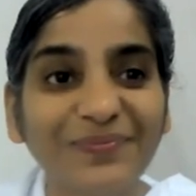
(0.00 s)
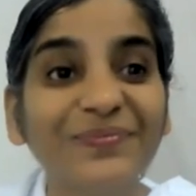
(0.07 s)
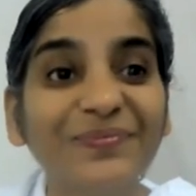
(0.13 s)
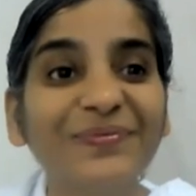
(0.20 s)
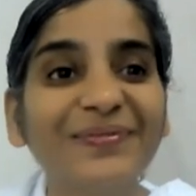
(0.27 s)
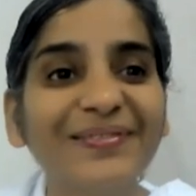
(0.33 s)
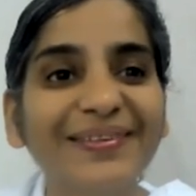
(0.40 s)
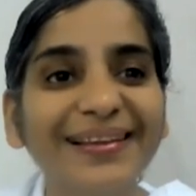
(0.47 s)

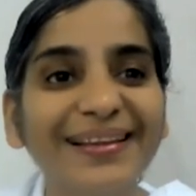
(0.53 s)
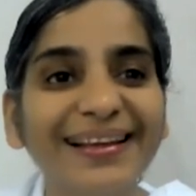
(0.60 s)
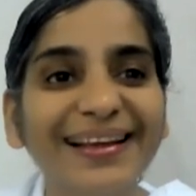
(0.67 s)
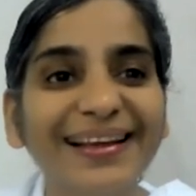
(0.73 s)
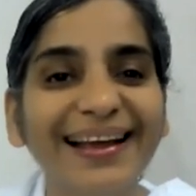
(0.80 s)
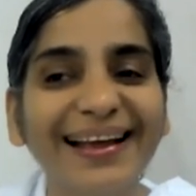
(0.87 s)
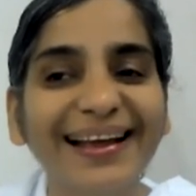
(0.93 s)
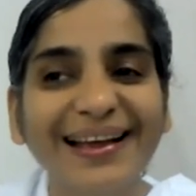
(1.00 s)
हम्म
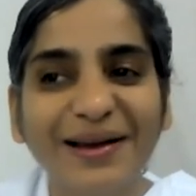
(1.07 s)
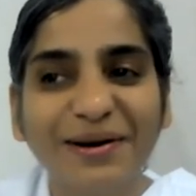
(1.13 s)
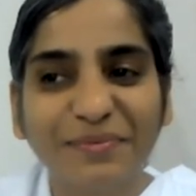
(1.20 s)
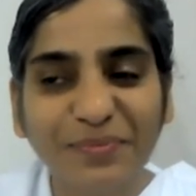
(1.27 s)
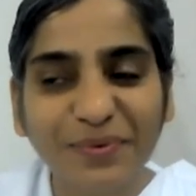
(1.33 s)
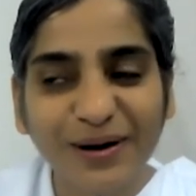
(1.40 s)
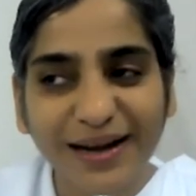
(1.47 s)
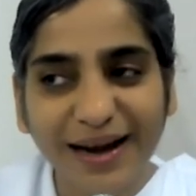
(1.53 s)

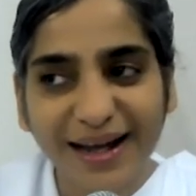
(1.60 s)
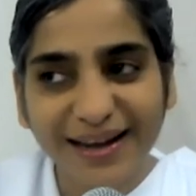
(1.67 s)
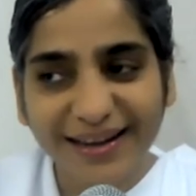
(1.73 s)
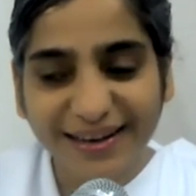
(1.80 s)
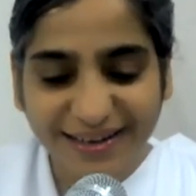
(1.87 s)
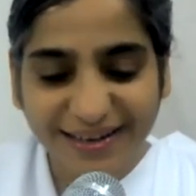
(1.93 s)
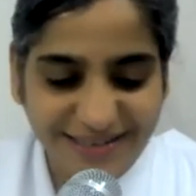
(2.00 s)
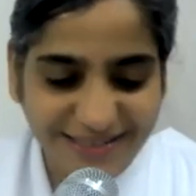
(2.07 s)

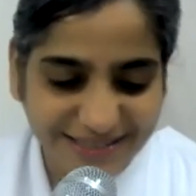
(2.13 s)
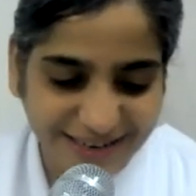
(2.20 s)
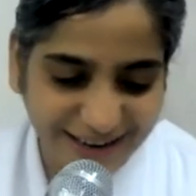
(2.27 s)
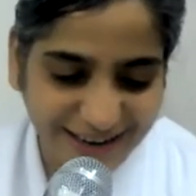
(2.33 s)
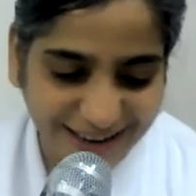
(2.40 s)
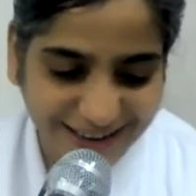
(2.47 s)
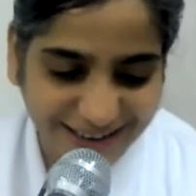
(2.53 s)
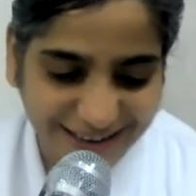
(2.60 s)
पटाखे नहीं
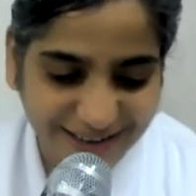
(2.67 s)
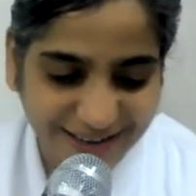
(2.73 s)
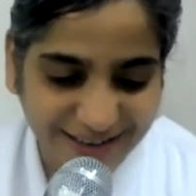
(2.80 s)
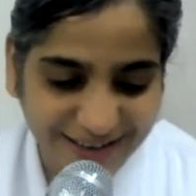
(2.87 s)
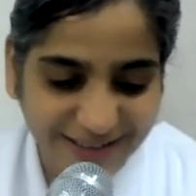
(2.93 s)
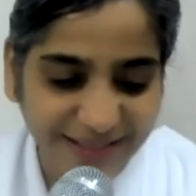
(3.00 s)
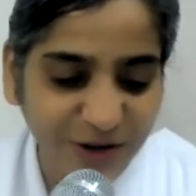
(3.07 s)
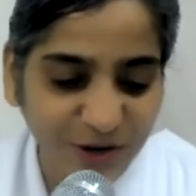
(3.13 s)
चलाएंगे
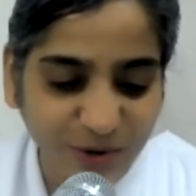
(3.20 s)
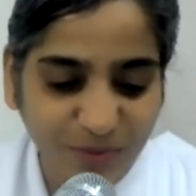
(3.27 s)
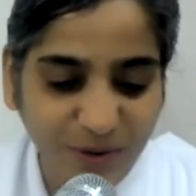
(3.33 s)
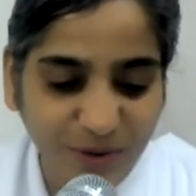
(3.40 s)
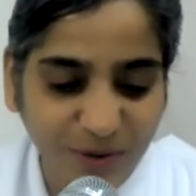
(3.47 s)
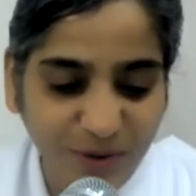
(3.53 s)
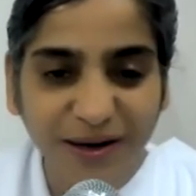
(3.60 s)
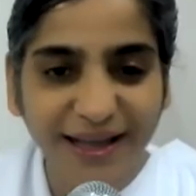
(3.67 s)
देखो
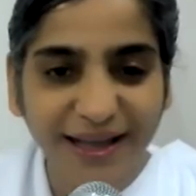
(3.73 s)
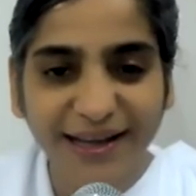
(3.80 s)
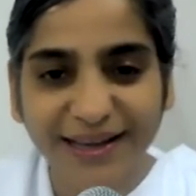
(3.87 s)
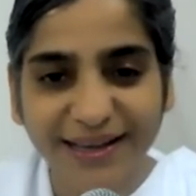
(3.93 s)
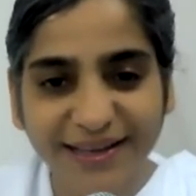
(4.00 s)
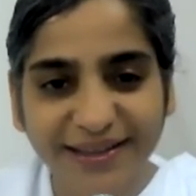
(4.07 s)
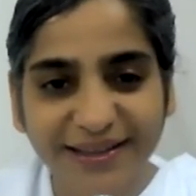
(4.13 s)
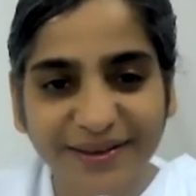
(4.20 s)
बाबा क्या
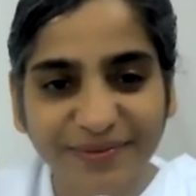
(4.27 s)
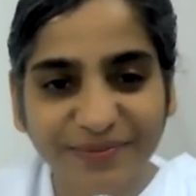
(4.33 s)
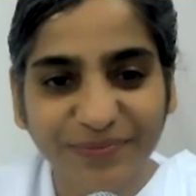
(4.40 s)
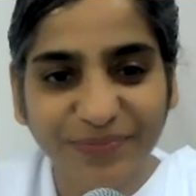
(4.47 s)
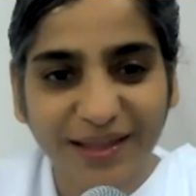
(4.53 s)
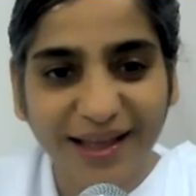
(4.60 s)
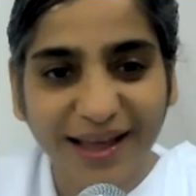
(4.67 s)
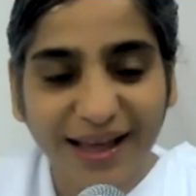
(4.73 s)
कहते
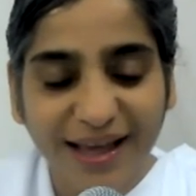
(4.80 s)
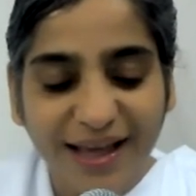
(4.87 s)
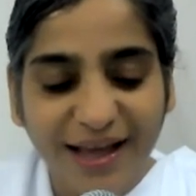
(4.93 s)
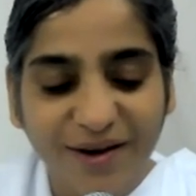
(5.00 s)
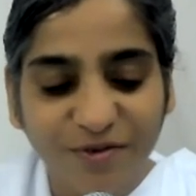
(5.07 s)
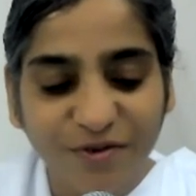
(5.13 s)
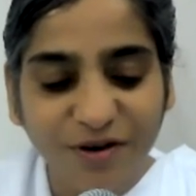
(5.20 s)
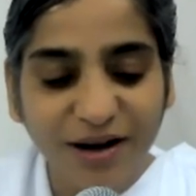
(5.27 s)

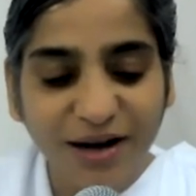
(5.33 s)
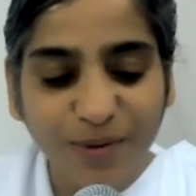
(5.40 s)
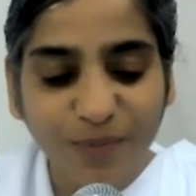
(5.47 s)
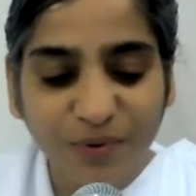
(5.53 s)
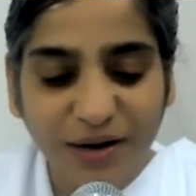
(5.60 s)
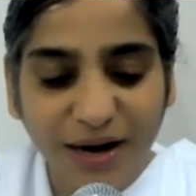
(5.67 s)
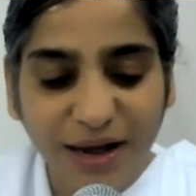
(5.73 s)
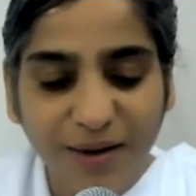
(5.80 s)
वह
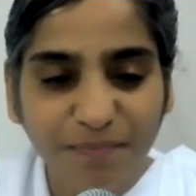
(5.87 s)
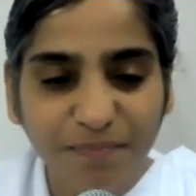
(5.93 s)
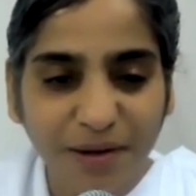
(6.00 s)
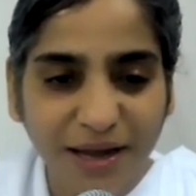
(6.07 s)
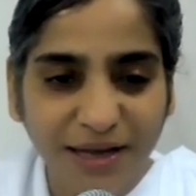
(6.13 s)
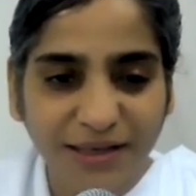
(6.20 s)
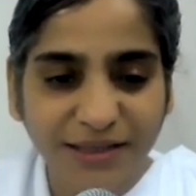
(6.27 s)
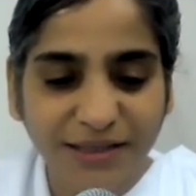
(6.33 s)
अपना
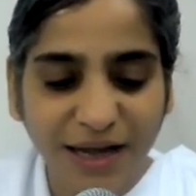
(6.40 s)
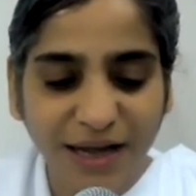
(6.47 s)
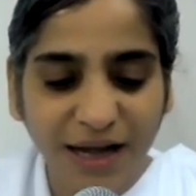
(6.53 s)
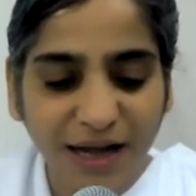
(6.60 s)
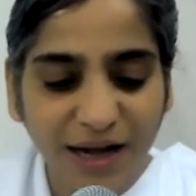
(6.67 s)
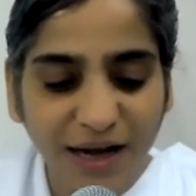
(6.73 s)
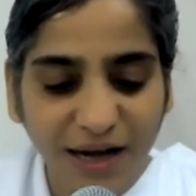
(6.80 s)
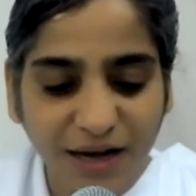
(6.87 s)
पैसा
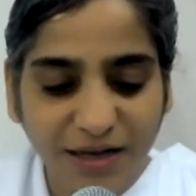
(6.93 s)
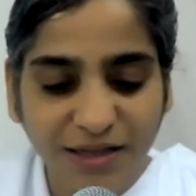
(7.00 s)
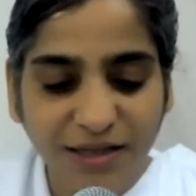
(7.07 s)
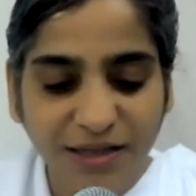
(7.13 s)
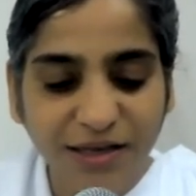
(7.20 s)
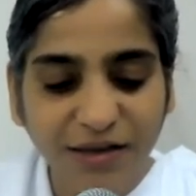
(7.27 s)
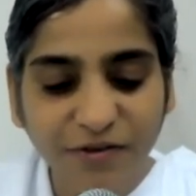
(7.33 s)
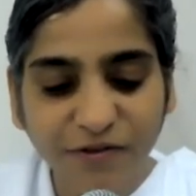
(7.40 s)

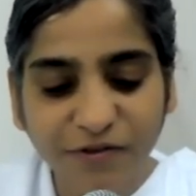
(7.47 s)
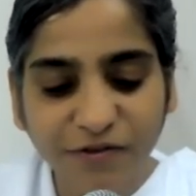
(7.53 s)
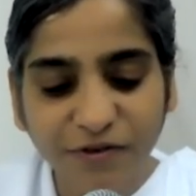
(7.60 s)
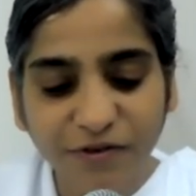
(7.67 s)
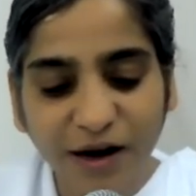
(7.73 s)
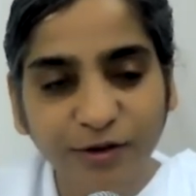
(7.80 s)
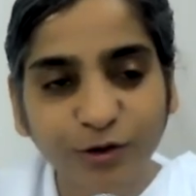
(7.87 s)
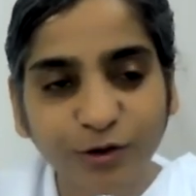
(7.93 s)
आदि
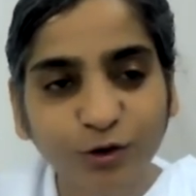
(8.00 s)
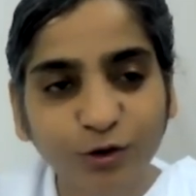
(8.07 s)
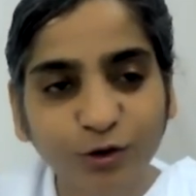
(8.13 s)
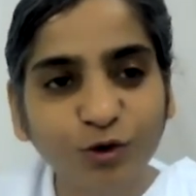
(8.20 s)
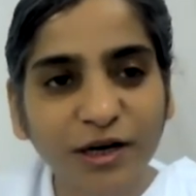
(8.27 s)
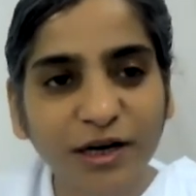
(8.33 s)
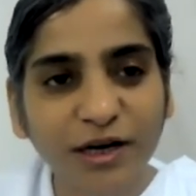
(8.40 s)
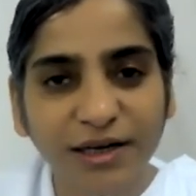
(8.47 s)
फालतू
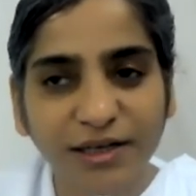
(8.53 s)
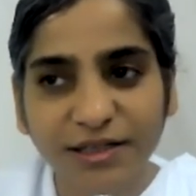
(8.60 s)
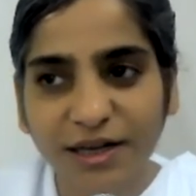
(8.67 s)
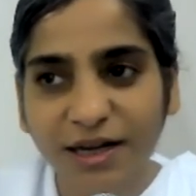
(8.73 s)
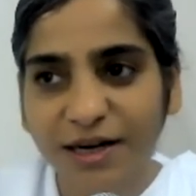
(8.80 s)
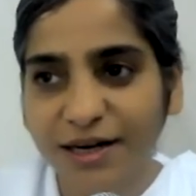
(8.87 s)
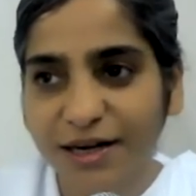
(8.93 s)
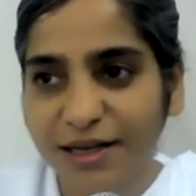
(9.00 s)

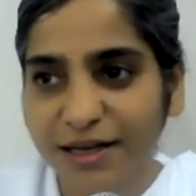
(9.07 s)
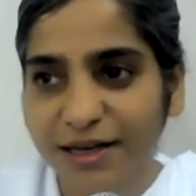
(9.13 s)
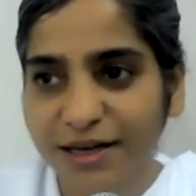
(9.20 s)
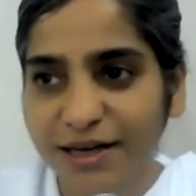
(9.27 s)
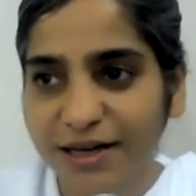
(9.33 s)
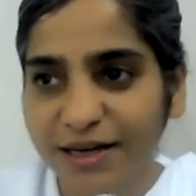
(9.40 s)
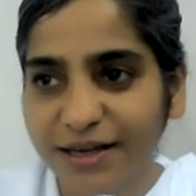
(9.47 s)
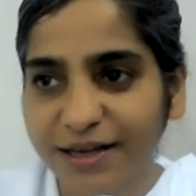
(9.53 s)
खर्चा नहीं
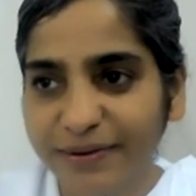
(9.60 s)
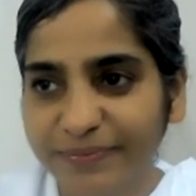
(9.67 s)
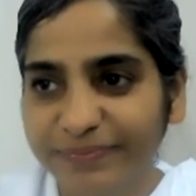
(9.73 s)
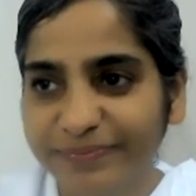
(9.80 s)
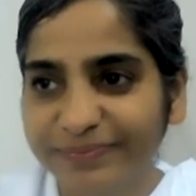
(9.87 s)
करेंगे